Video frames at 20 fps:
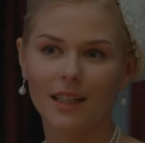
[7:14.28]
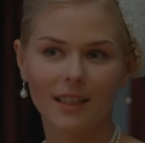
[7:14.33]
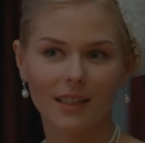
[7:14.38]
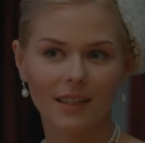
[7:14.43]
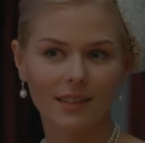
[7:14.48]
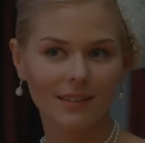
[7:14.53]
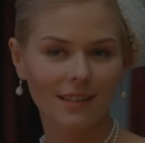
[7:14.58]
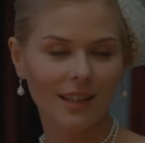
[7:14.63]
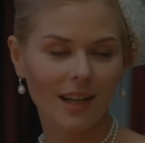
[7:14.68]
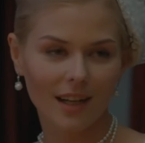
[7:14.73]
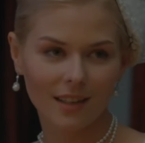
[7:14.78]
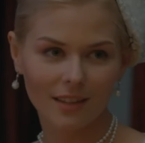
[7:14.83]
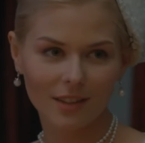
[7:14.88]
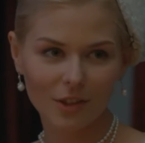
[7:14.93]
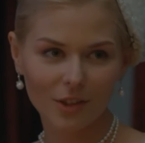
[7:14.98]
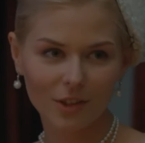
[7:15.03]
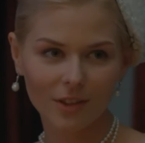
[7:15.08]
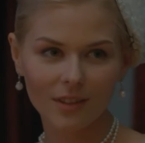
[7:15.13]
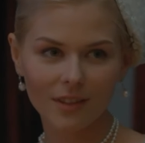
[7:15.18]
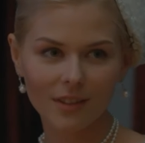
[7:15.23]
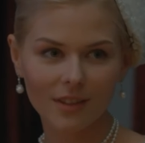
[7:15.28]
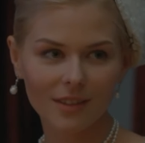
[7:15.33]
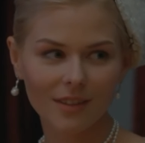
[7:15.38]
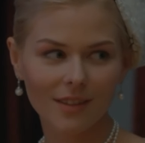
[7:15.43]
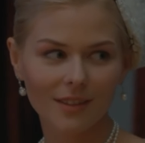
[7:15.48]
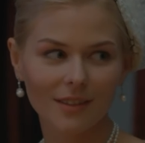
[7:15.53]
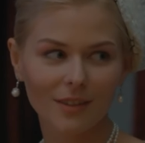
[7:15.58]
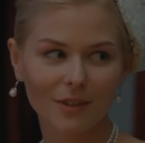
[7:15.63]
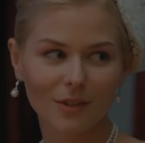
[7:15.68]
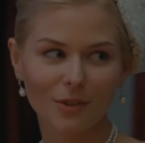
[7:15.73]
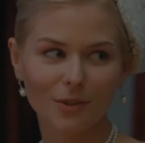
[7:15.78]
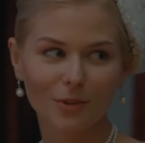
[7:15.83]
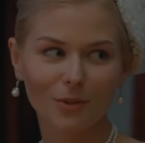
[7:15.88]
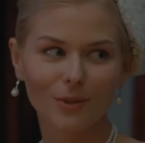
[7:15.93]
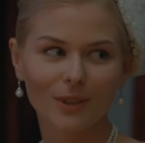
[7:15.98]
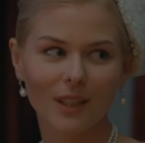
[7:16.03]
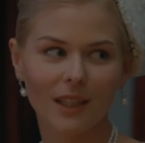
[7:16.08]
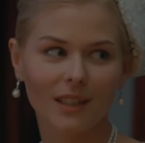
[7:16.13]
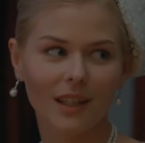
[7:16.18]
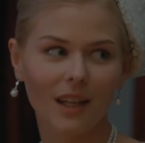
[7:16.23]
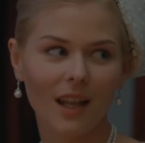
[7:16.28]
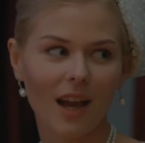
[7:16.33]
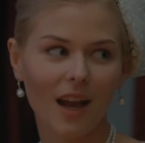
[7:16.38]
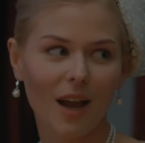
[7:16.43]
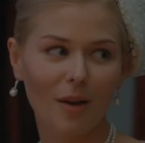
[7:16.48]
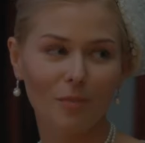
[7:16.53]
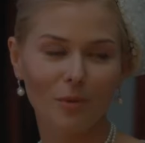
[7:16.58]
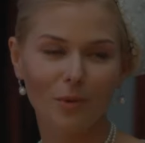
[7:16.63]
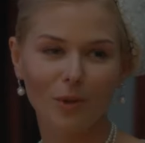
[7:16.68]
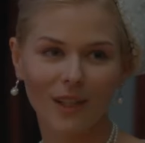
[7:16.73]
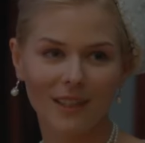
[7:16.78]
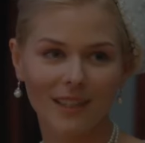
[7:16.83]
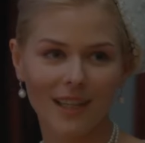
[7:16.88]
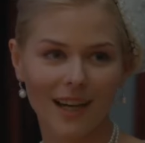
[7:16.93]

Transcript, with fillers: Lakin kardeşiniz Sultan'la bu